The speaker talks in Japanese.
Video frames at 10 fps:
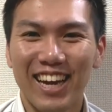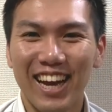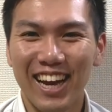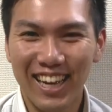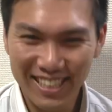
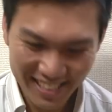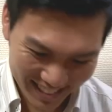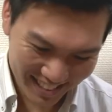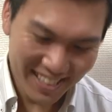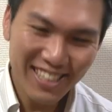ま
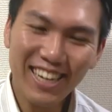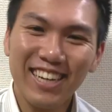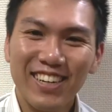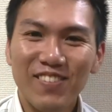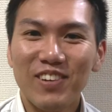
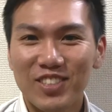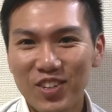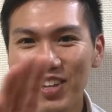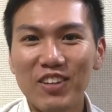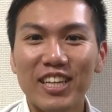あ
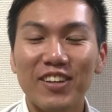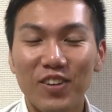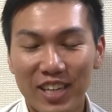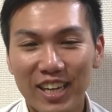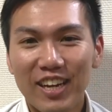冗談はさて
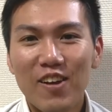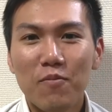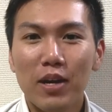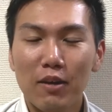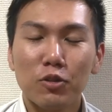おき
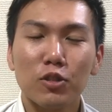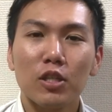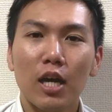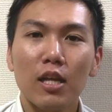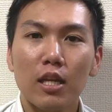まあね普通
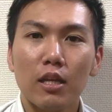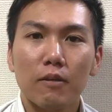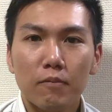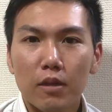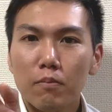にかな
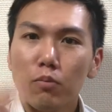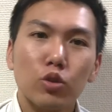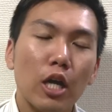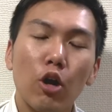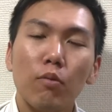り持
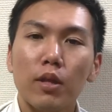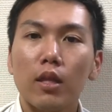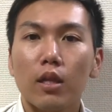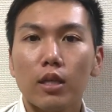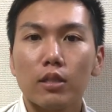ち運び
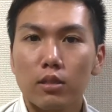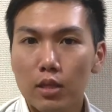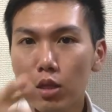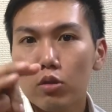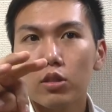だったり
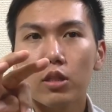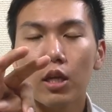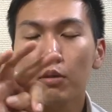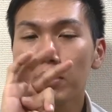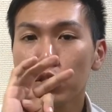ネットにつな
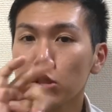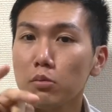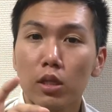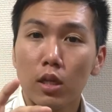げればすぐ見れ